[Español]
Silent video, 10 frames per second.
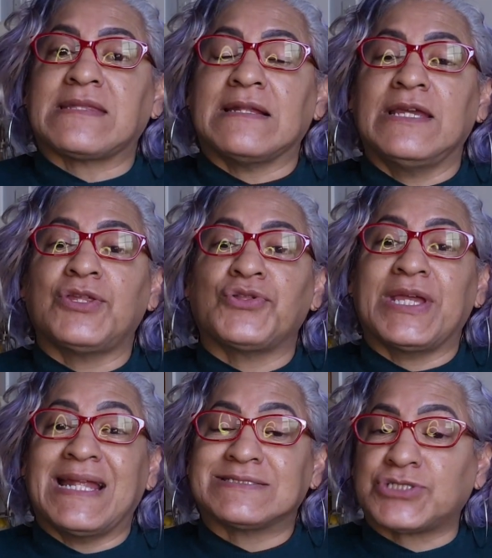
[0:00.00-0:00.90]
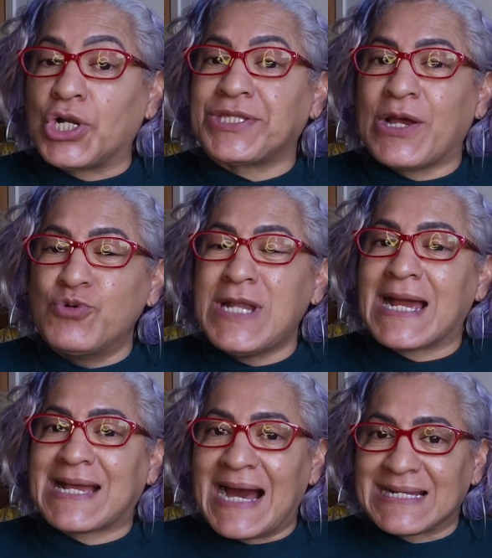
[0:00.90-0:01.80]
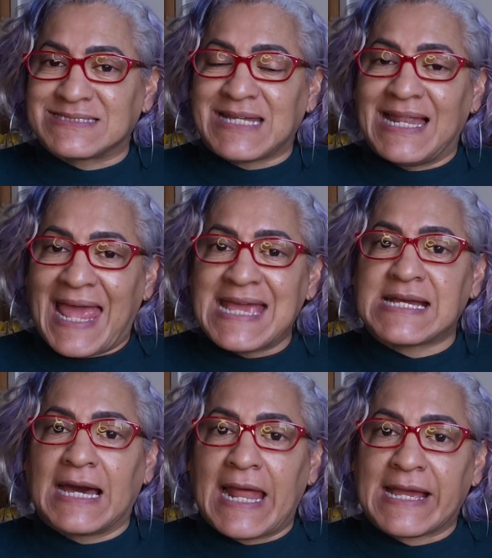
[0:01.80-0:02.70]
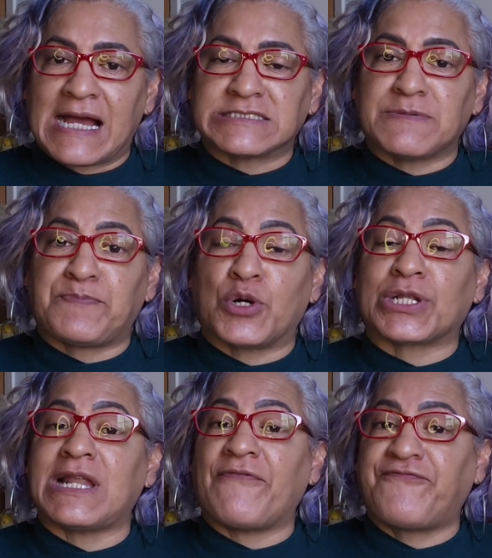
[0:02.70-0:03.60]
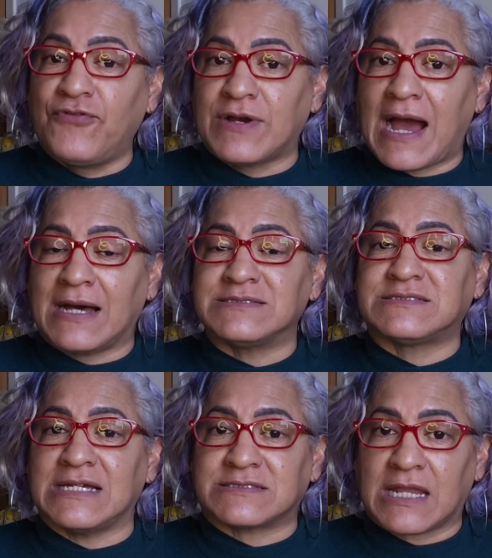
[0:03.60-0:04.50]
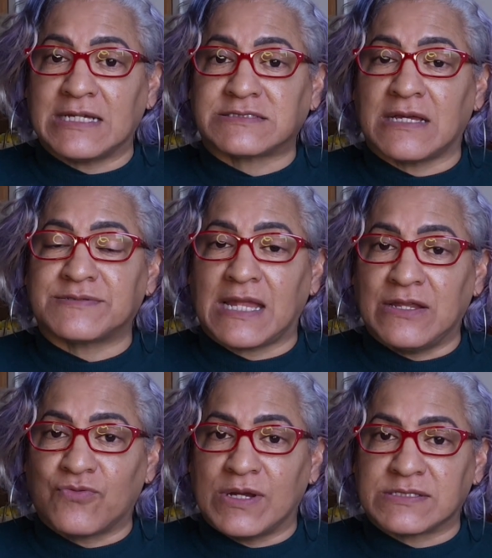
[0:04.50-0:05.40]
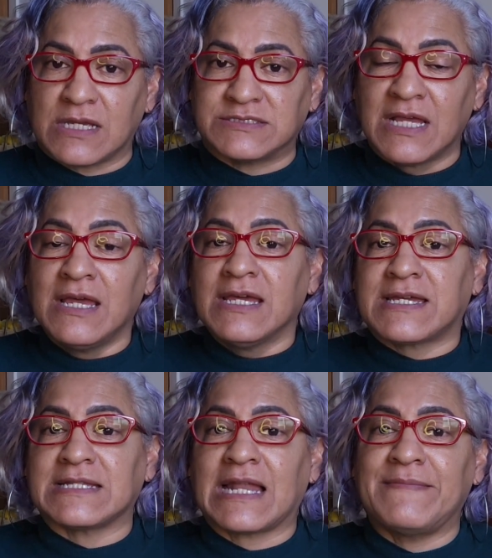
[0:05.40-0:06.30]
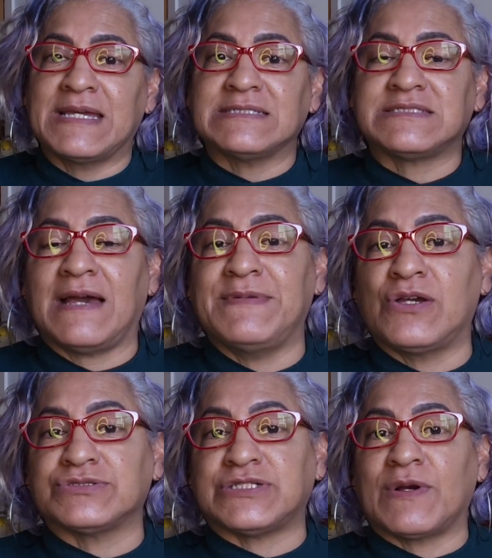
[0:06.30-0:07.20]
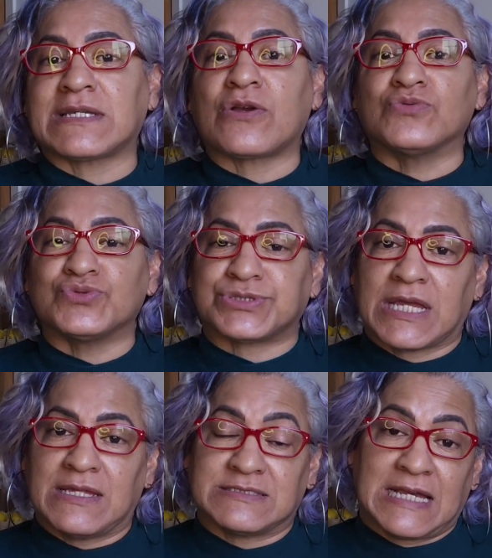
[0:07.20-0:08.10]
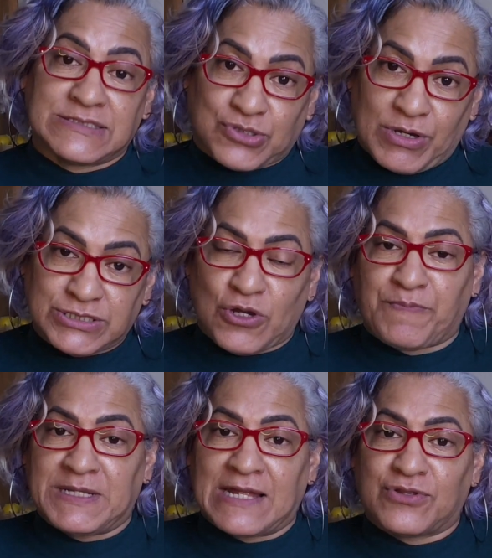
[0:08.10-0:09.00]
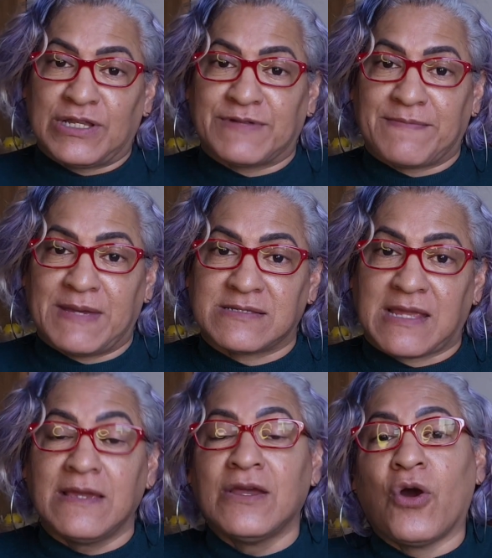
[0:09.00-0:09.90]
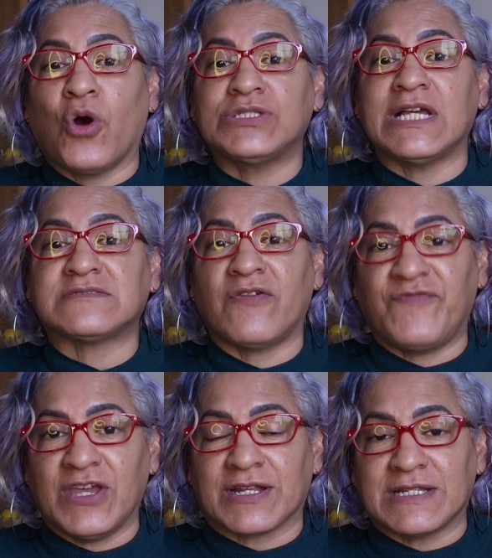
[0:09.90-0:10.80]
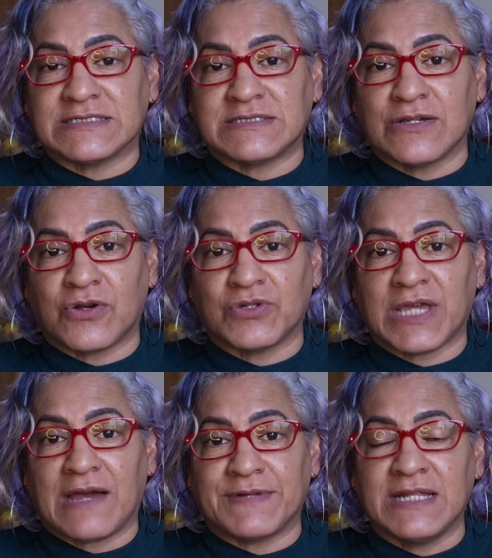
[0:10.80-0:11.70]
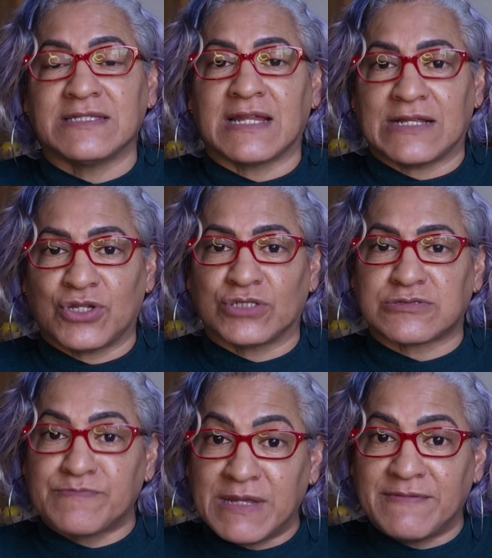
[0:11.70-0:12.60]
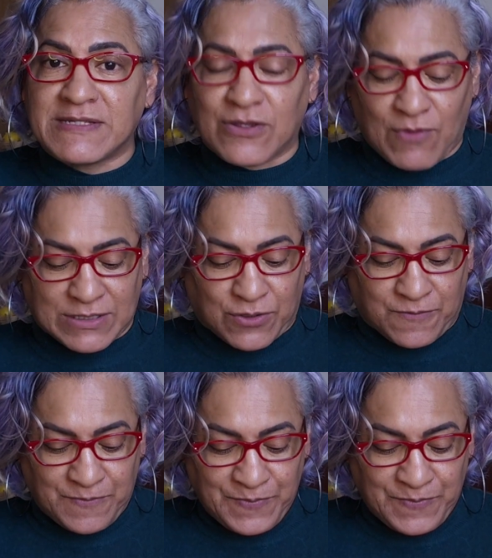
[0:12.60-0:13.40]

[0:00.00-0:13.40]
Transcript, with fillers: detenido director de una cárcel en Caracas por la fuga de tres delincuentes. ¿Qué tal amigas y amigos? Sigo aquí con ustedes. Esto es Opinando Libremente. Hoy es viernes 5 de abril del año 2024.